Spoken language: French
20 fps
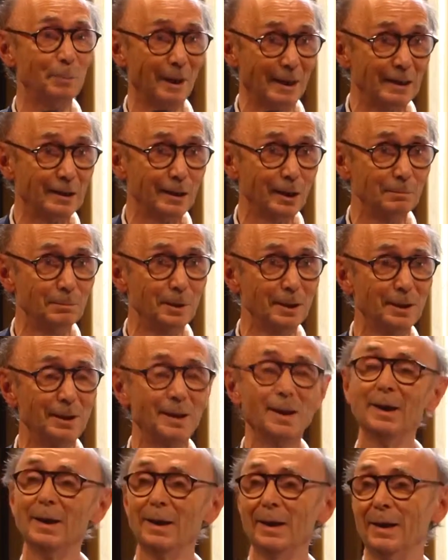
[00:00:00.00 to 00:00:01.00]
du Pen Club,
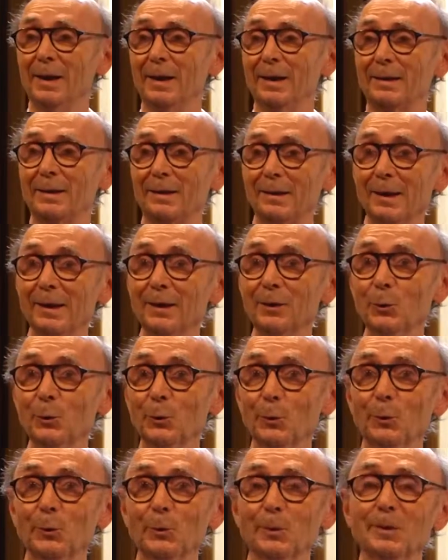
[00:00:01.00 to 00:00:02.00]
qui est
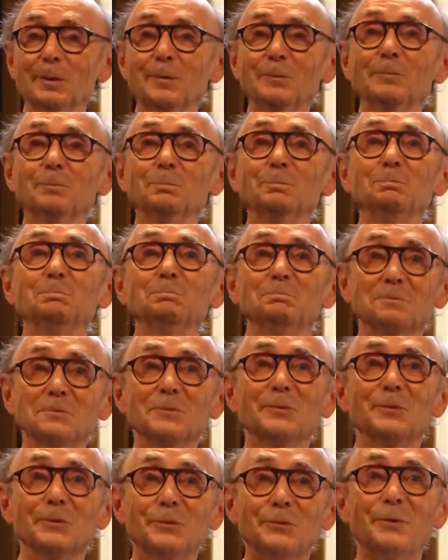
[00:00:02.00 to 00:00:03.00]
de
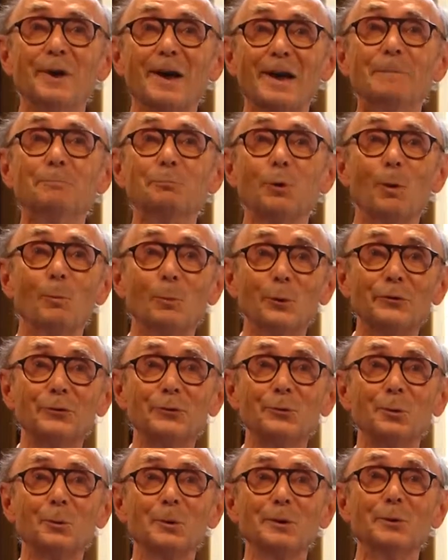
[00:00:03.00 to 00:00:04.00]
faire la
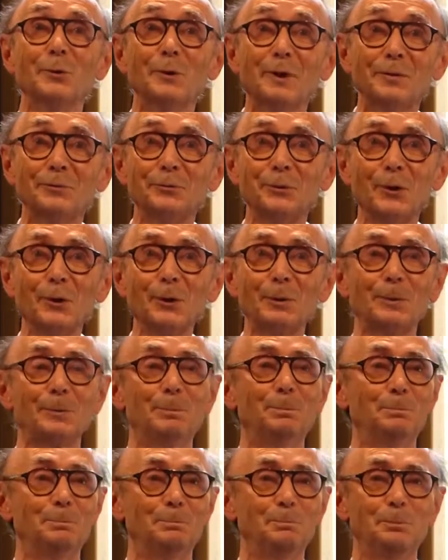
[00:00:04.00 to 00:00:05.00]
promotion et de défendre
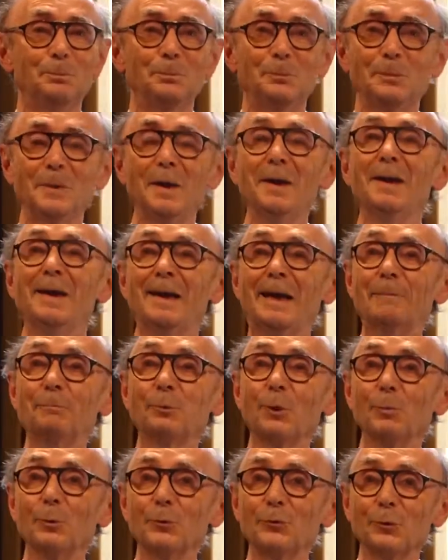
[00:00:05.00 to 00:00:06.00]
la
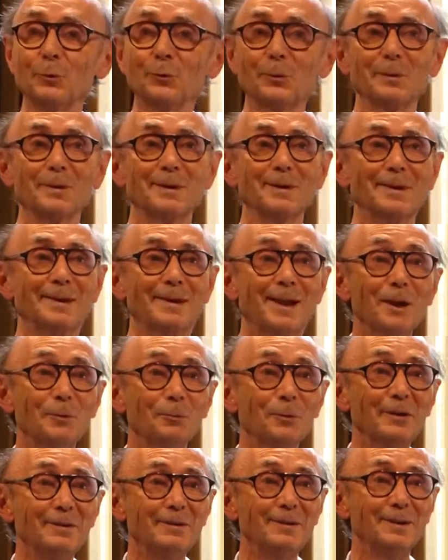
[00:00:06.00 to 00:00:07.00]
promotion
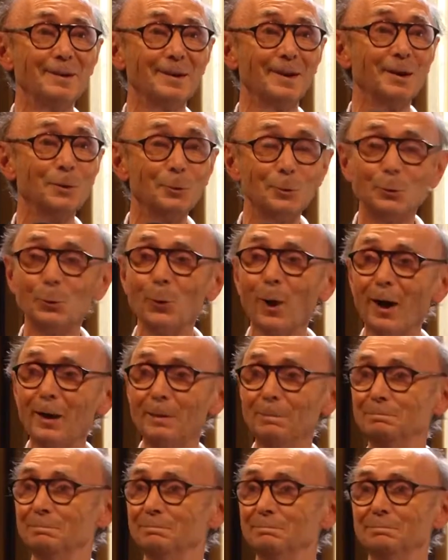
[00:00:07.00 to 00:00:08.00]
linguistique et
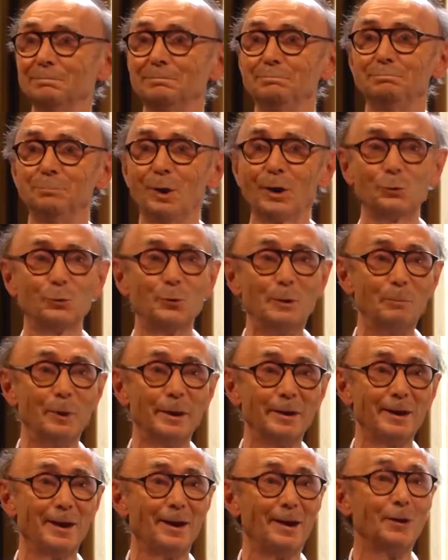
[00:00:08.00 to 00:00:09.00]
culturelle par tous les
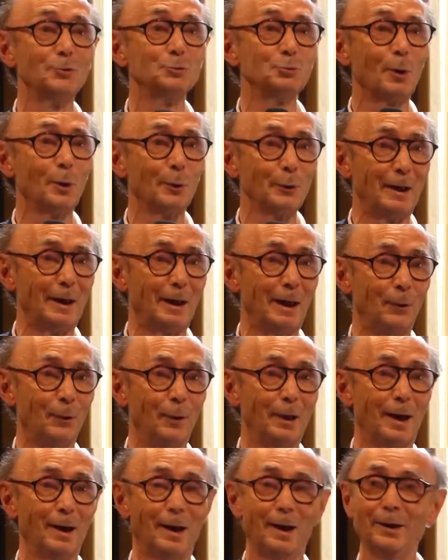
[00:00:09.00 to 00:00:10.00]
moyens. Et là, je crois qu'on a,
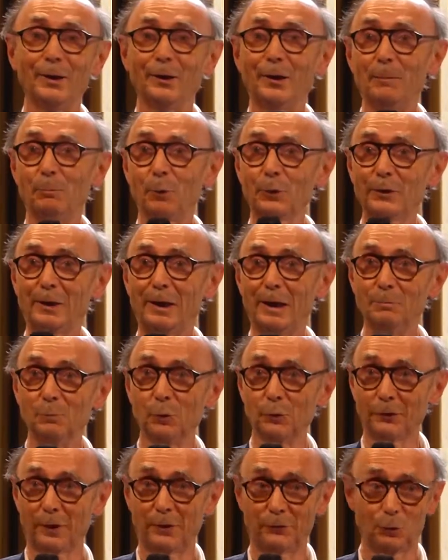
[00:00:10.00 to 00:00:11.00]
on a, apporté la
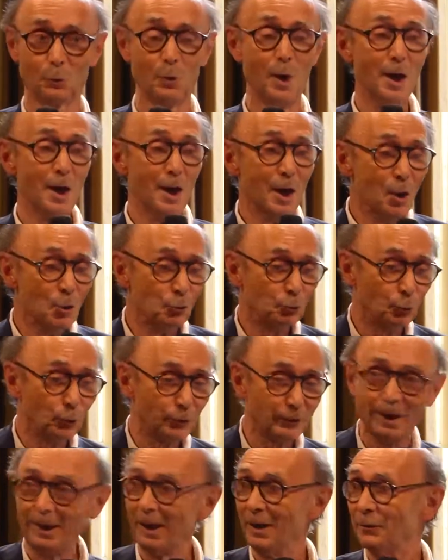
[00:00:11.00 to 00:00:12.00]
démonstration
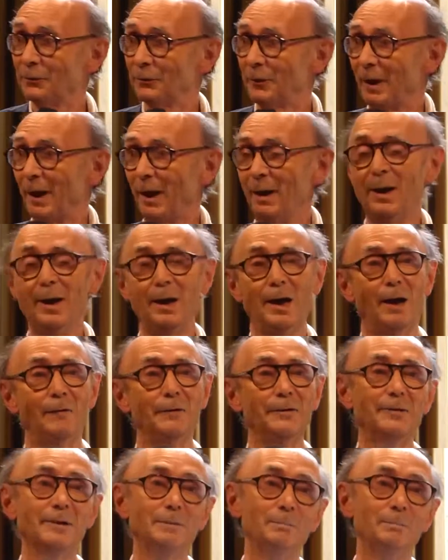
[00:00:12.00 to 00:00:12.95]
jusqu'à la fin avec